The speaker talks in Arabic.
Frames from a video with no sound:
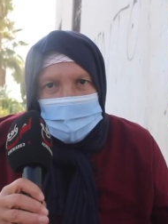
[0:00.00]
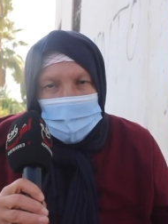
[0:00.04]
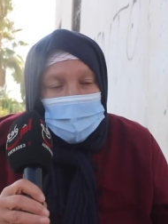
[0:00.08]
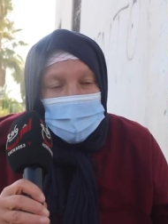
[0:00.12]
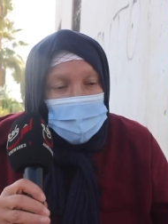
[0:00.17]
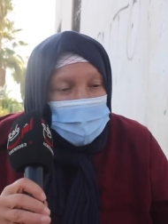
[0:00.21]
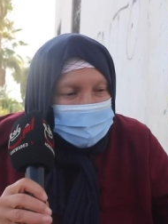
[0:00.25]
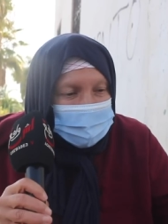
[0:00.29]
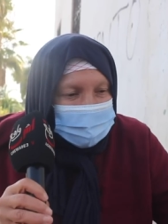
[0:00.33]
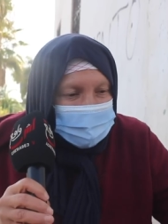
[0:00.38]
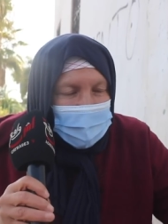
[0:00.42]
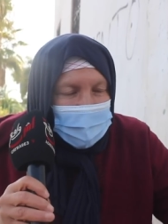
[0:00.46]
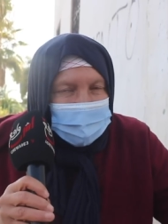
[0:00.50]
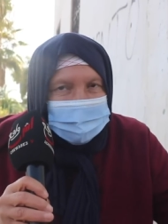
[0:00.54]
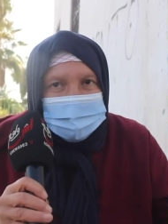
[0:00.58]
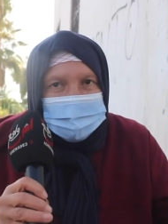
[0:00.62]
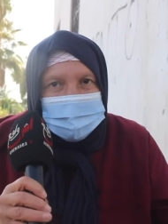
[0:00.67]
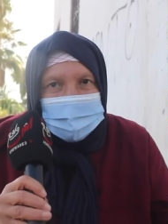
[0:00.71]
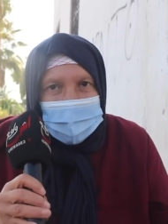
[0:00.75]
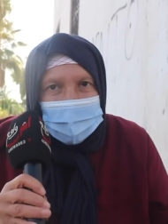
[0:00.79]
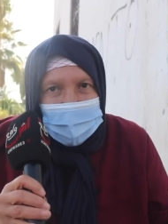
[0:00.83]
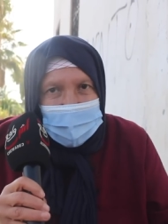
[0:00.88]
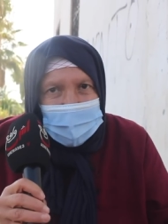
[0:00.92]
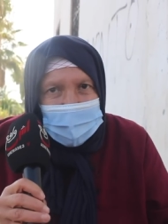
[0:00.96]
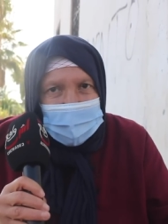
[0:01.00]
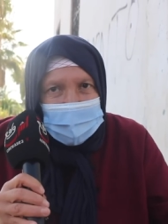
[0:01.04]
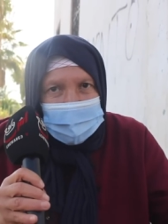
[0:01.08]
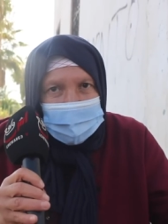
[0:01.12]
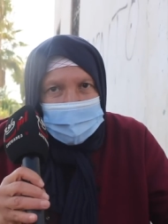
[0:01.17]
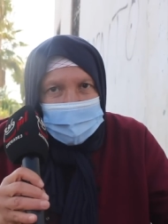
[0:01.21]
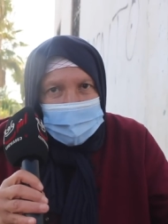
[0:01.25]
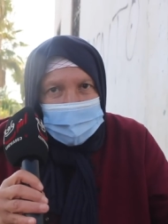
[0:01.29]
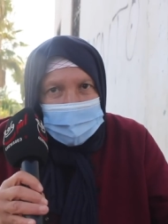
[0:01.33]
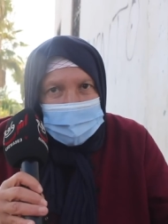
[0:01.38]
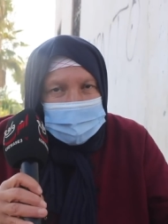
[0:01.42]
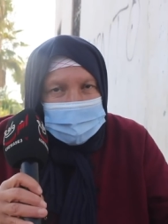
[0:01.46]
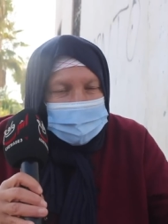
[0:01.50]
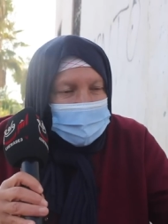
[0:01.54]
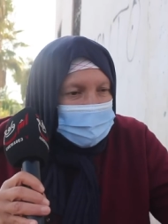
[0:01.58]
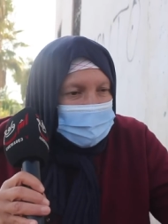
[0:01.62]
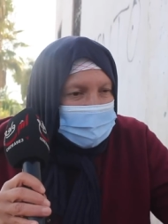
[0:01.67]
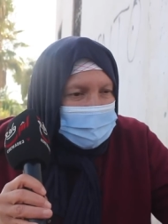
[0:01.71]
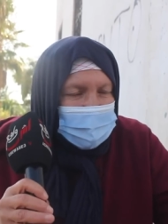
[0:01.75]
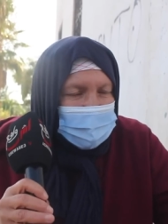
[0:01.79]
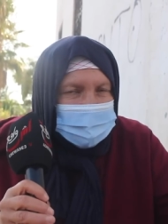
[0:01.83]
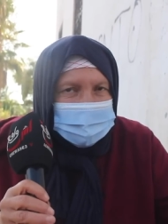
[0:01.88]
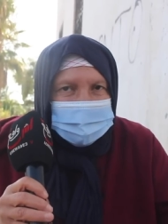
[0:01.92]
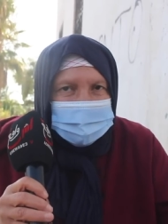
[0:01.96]
ولدها الصغير
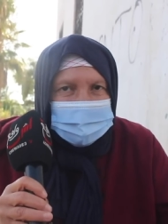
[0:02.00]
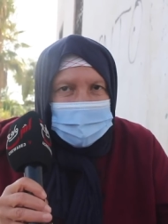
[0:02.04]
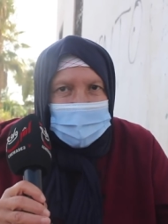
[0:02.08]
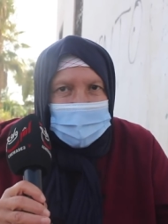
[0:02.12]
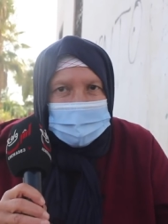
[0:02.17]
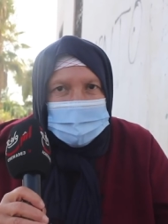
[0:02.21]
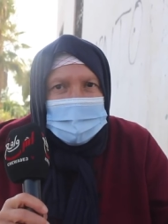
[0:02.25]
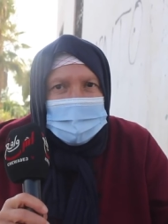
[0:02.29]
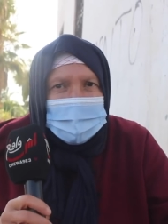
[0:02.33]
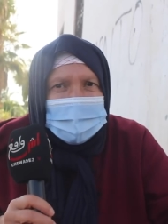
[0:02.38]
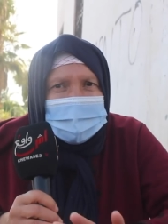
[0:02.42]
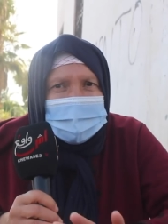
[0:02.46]
يلاه تزاد ما